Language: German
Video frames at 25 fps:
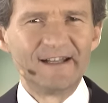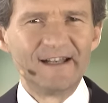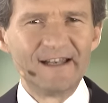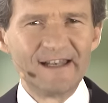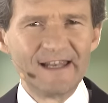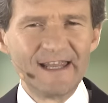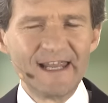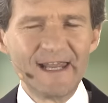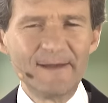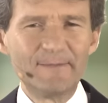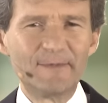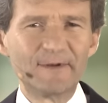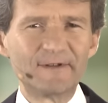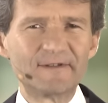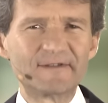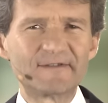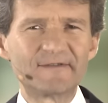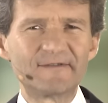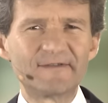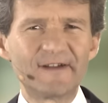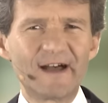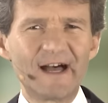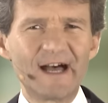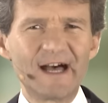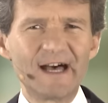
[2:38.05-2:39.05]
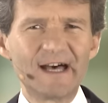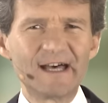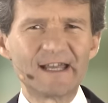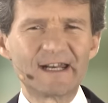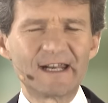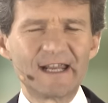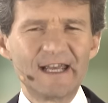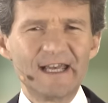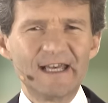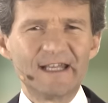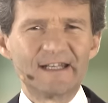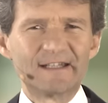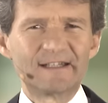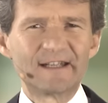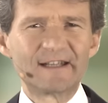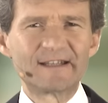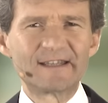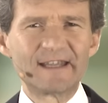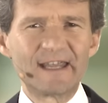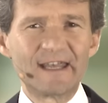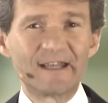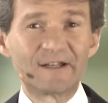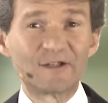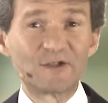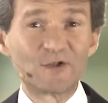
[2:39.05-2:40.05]
Lebens war,
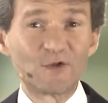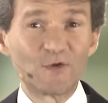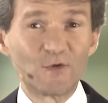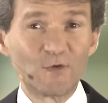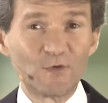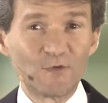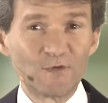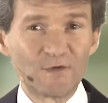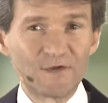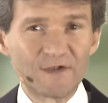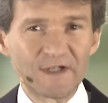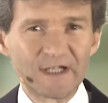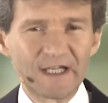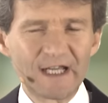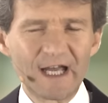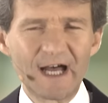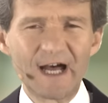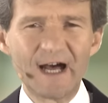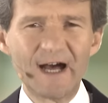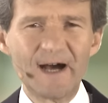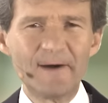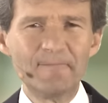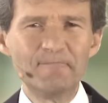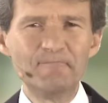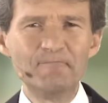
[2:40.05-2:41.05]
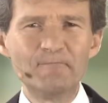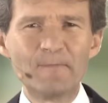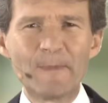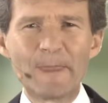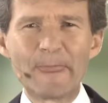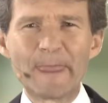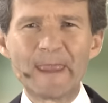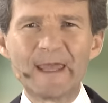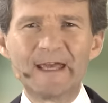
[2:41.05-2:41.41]
dass er zu uns kam,